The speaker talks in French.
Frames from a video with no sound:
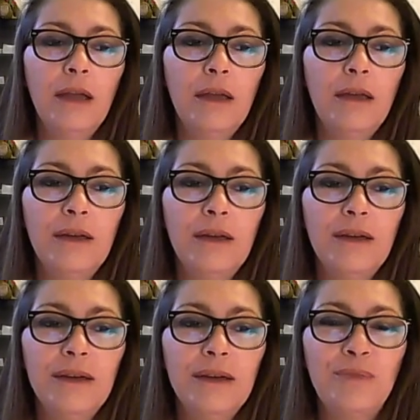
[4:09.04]

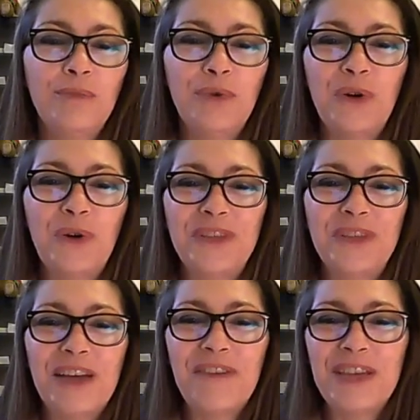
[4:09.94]
euh, pour euh,
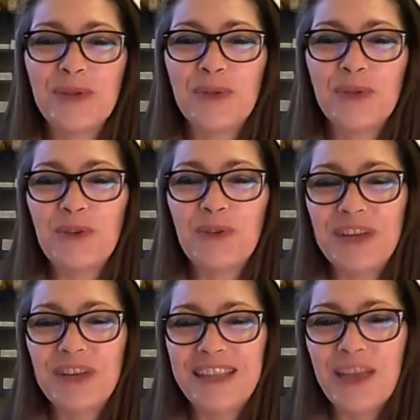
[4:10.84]
travailler sur son
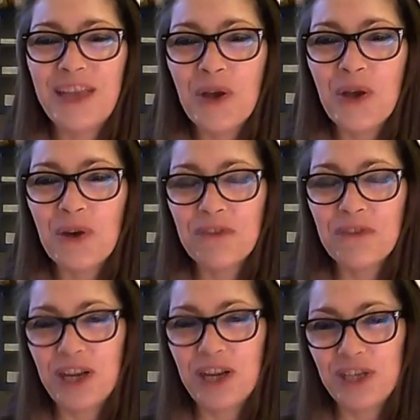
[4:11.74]
enfant intérieur. Enfin
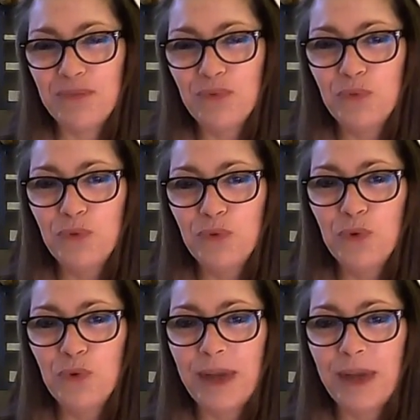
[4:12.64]
voilà, j'ai beaucoup
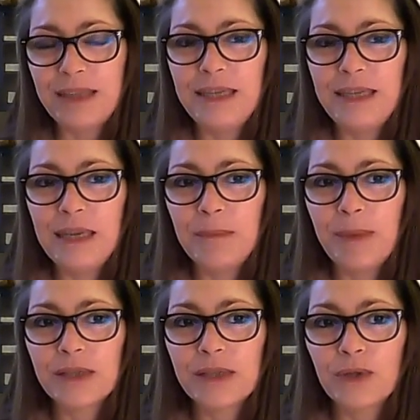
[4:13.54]
beaucoup de pratiques
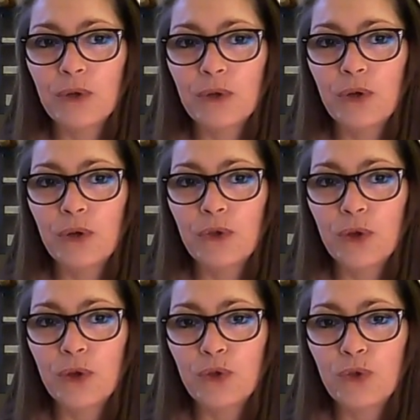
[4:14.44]
parce que euh,
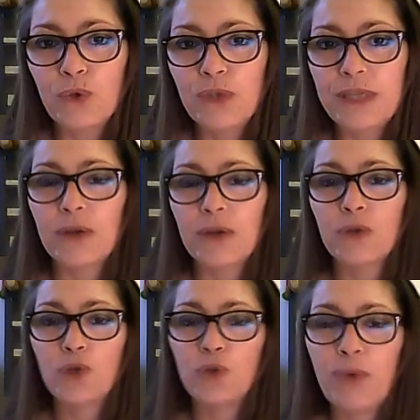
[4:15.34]
dans une
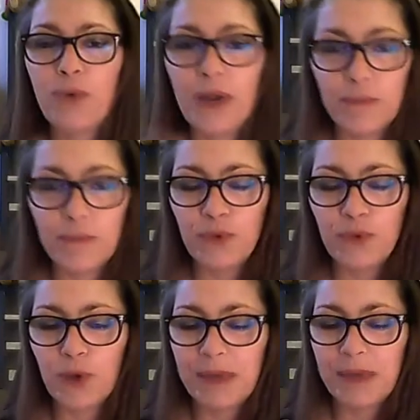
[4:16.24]
séance, je peux allier
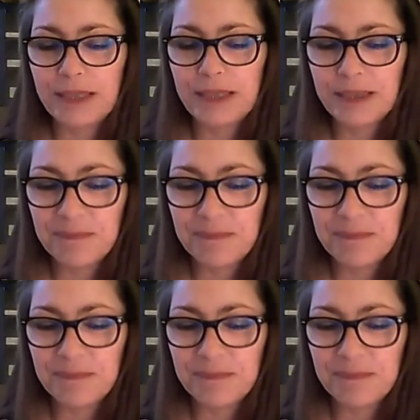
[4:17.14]
plusieurs pratiques.